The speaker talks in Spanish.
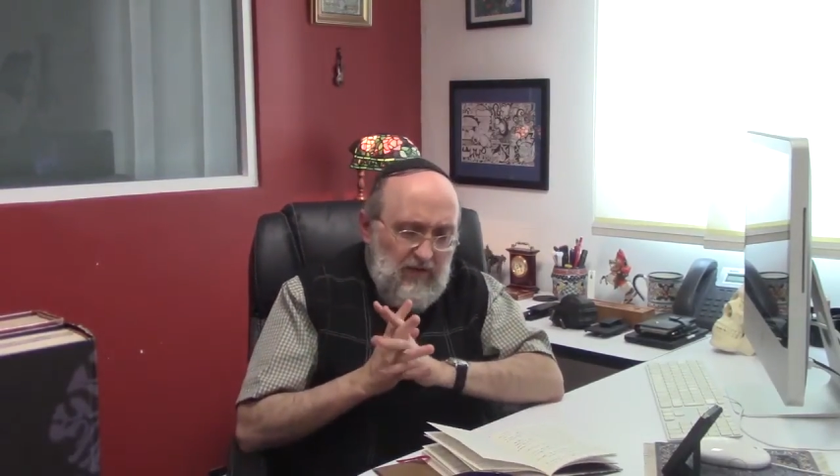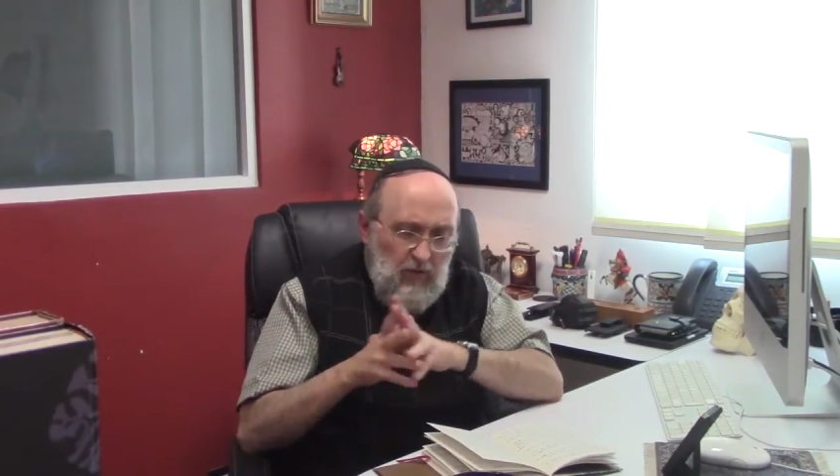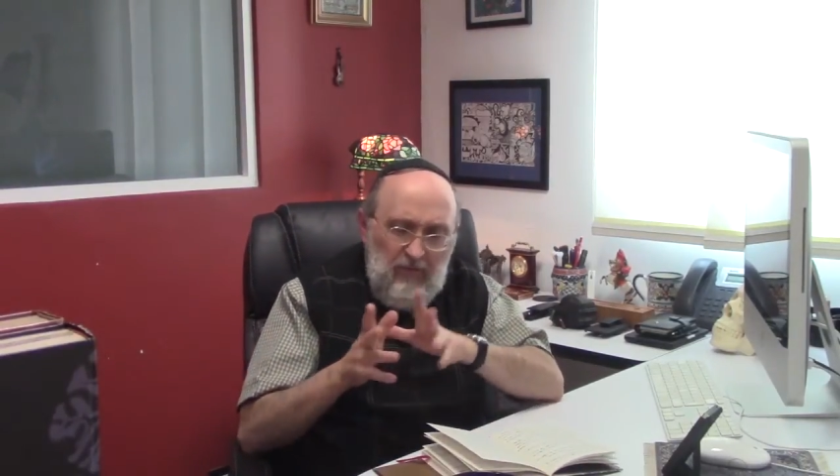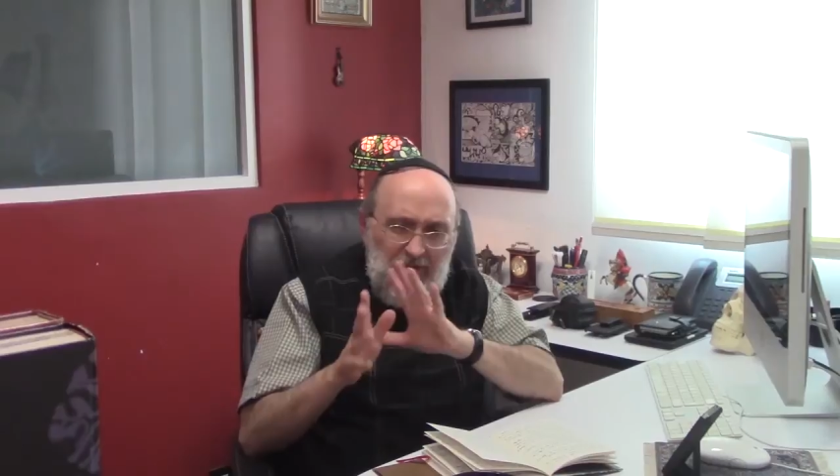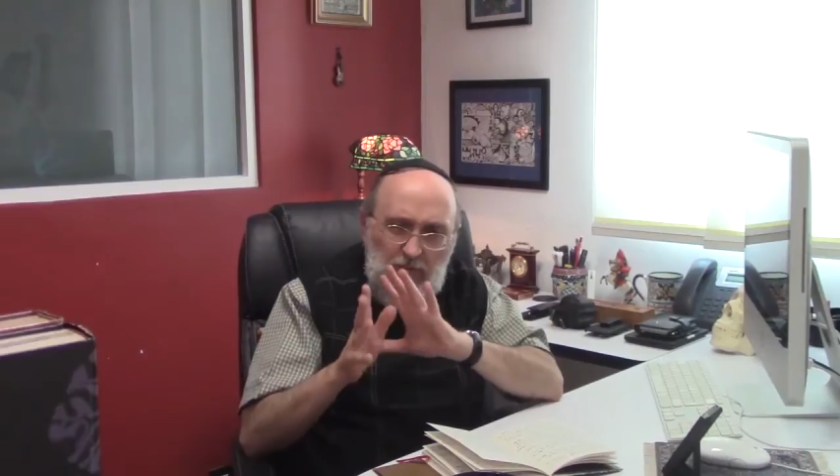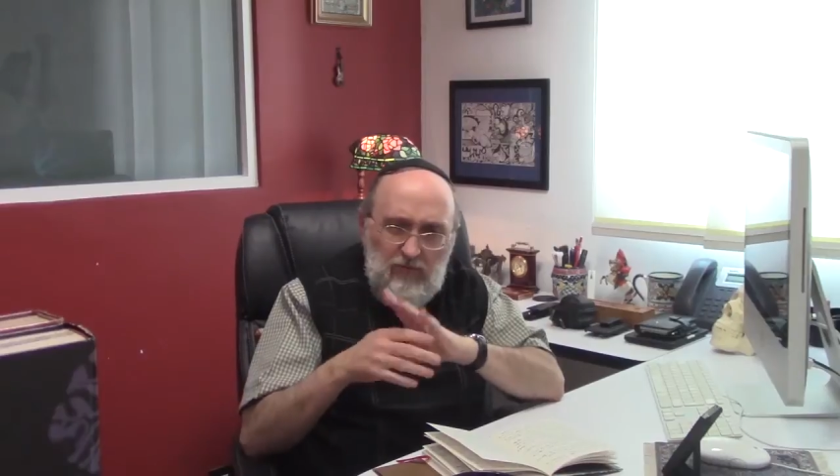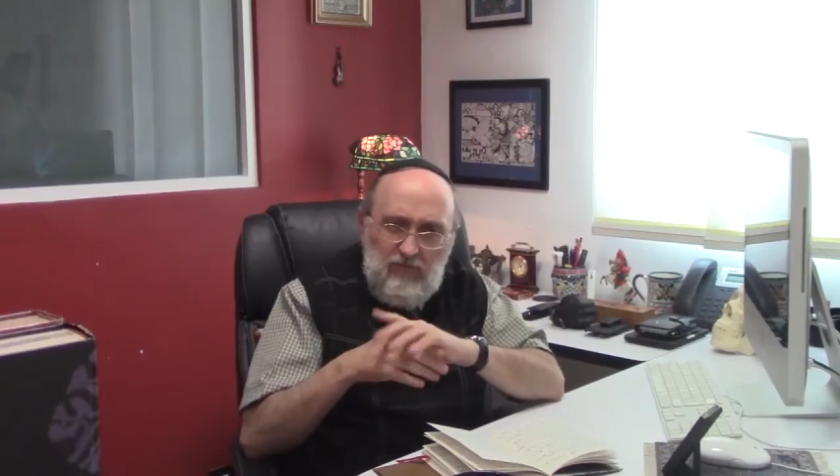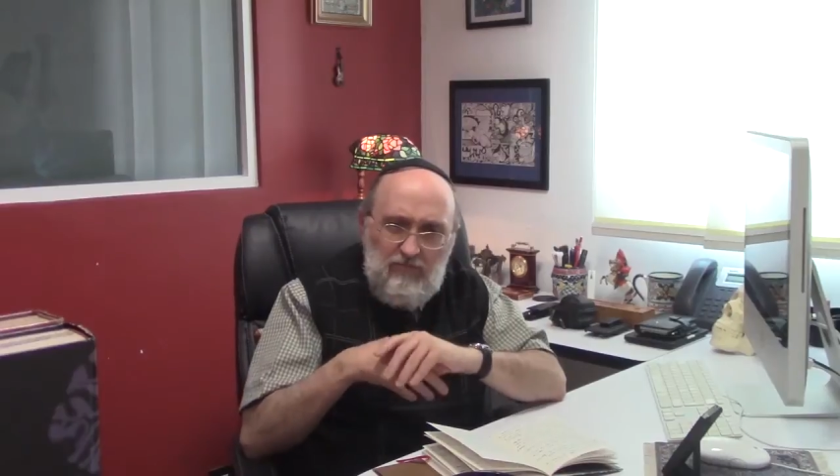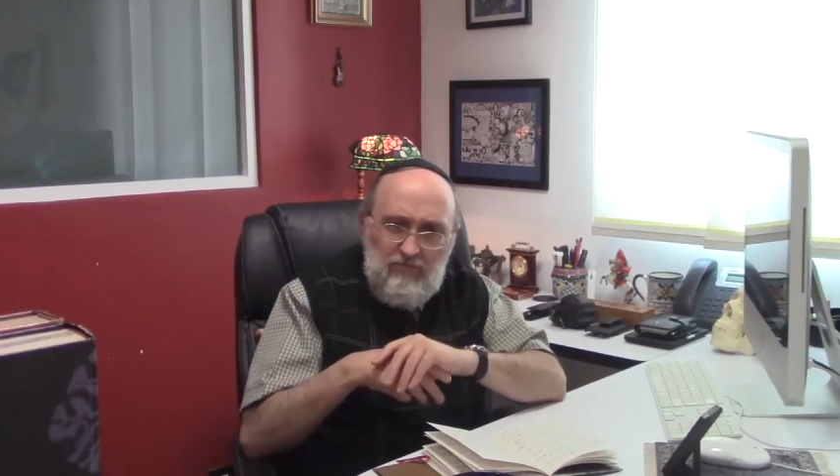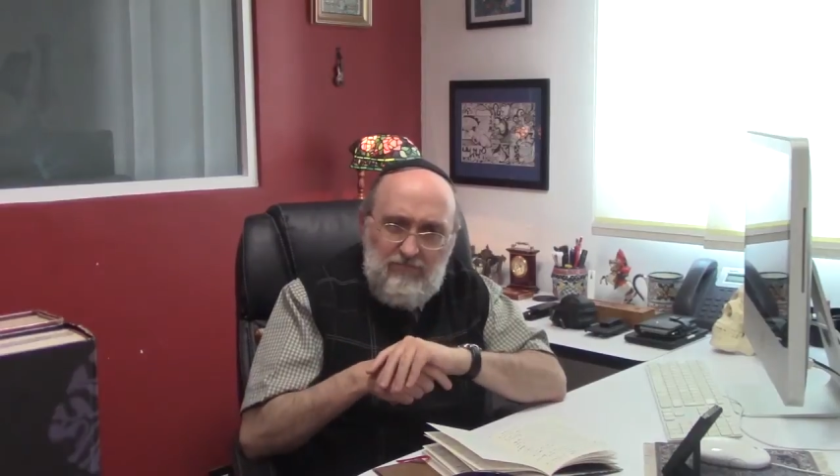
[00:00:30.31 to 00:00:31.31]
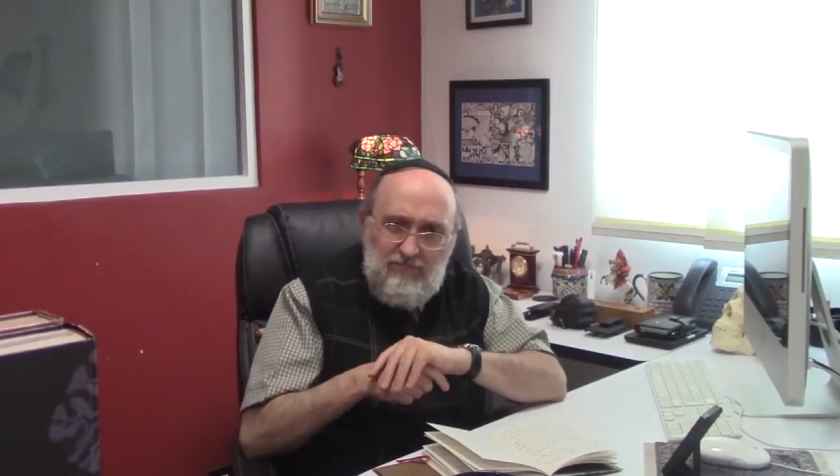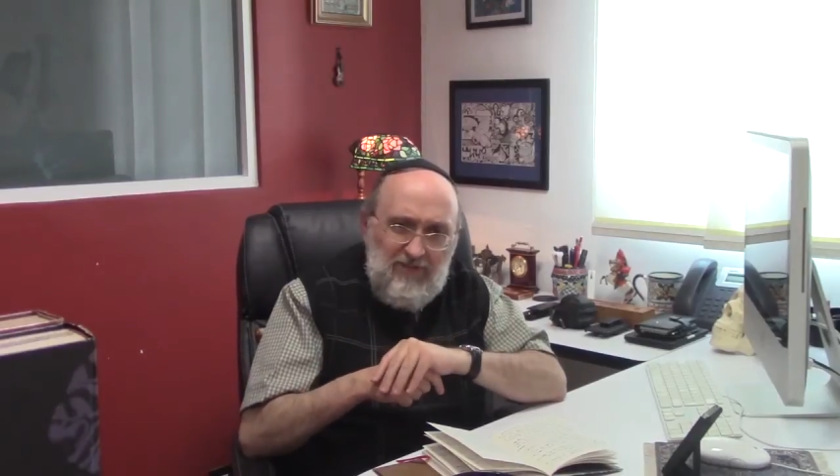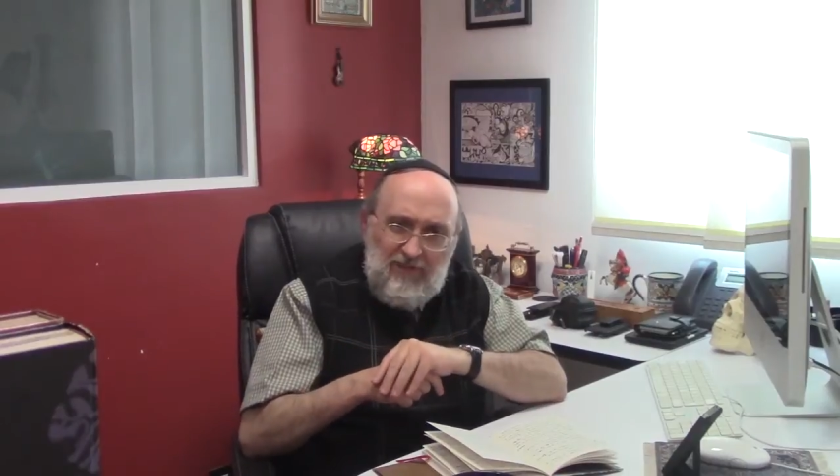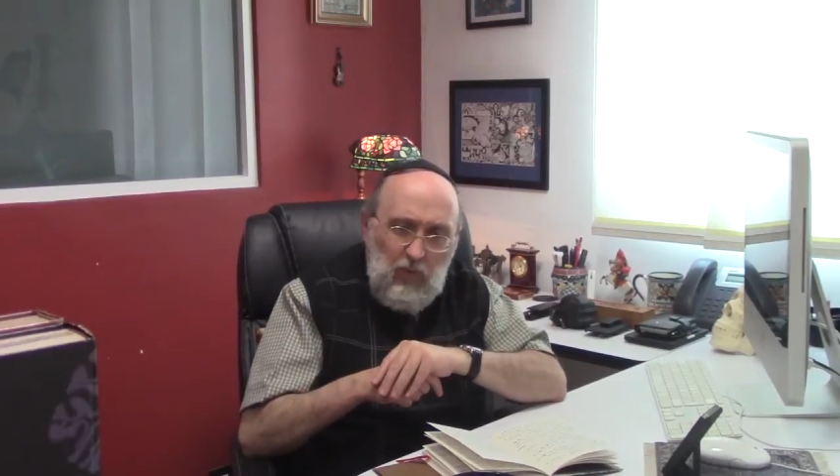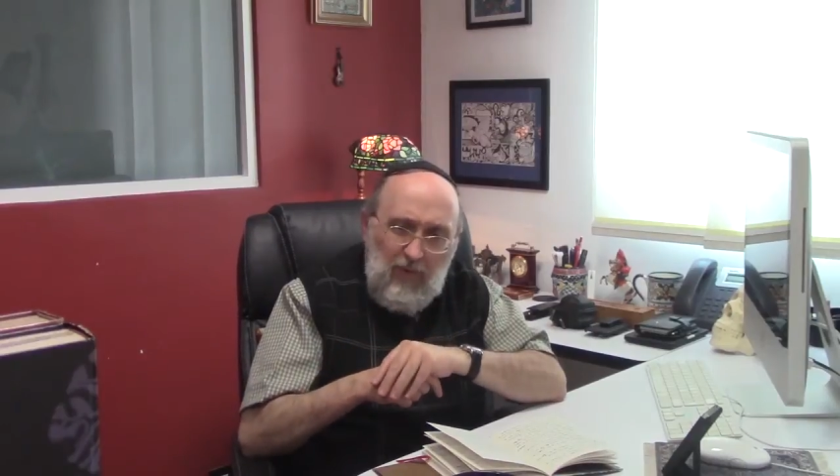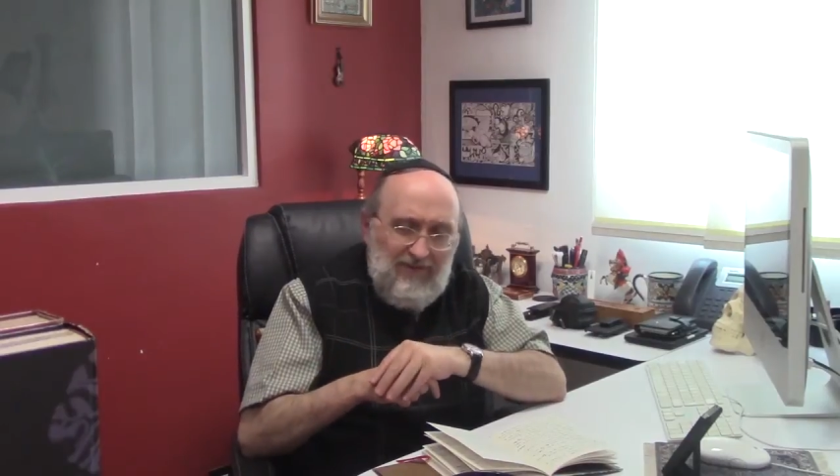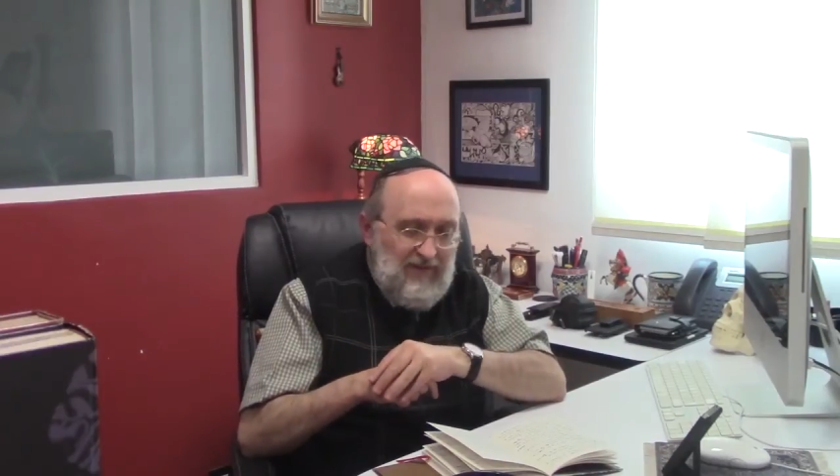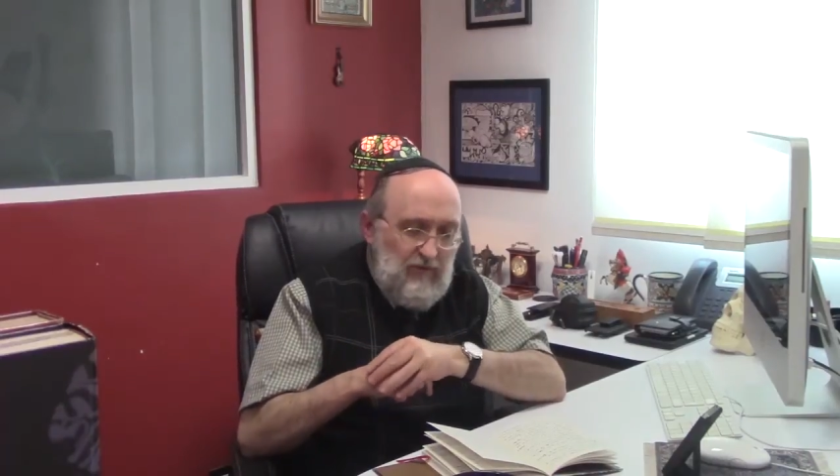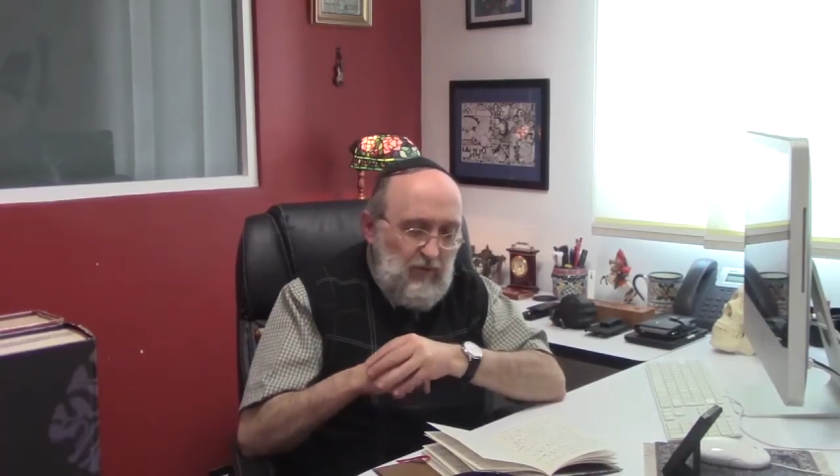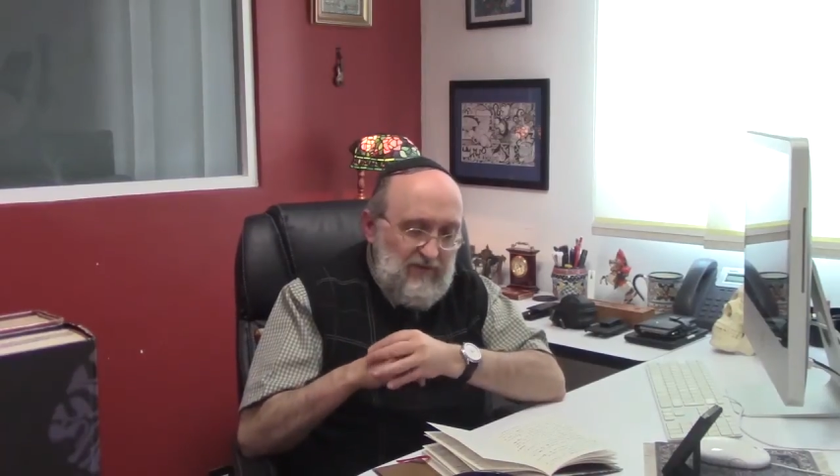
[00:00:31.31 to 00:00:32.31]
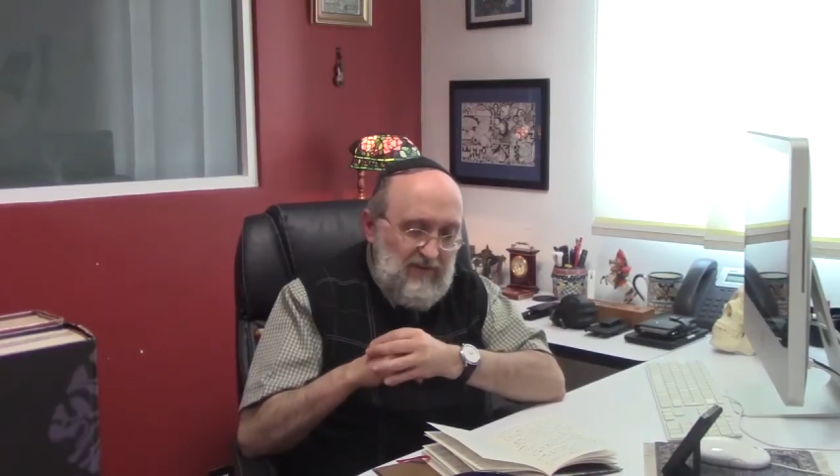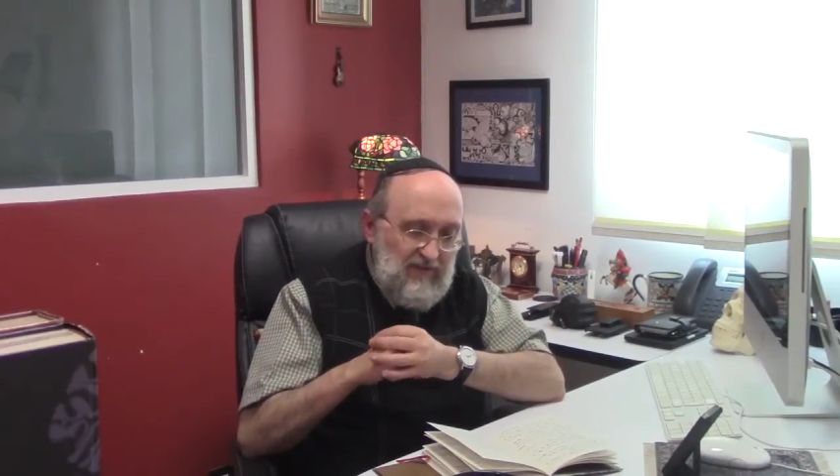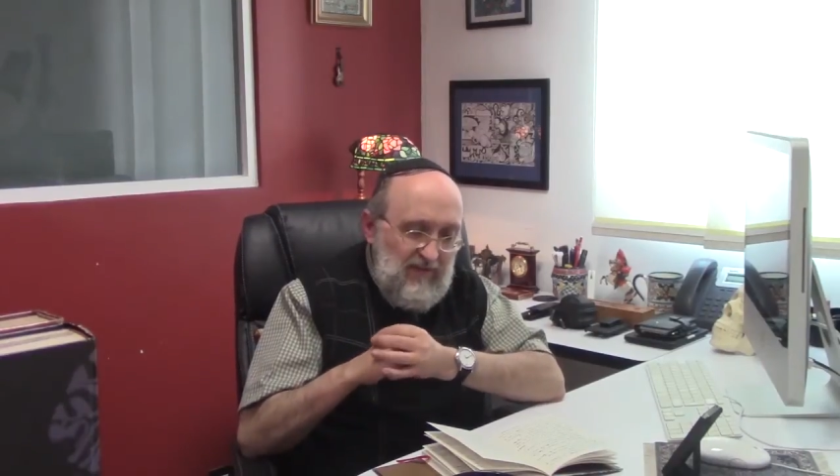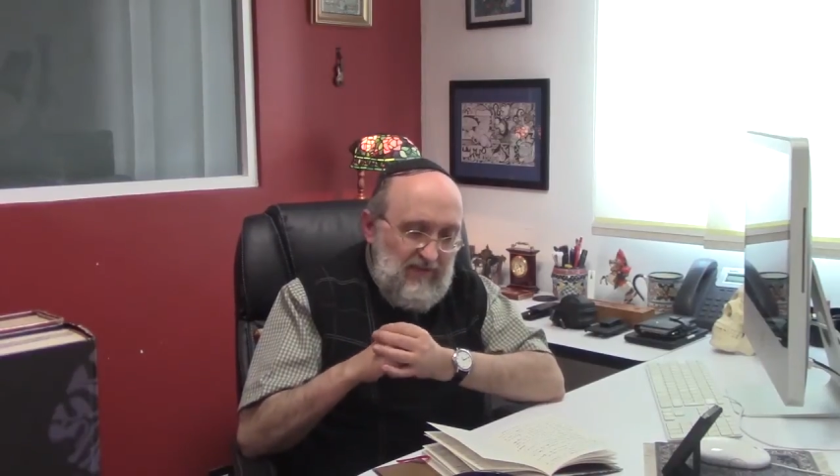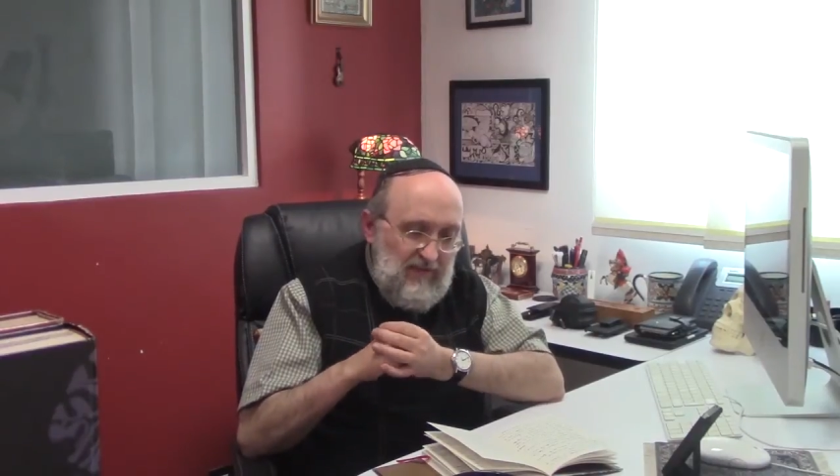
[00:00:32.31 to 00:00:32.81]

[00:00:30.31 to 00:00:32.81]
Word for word: comentemos unas cuantas cosas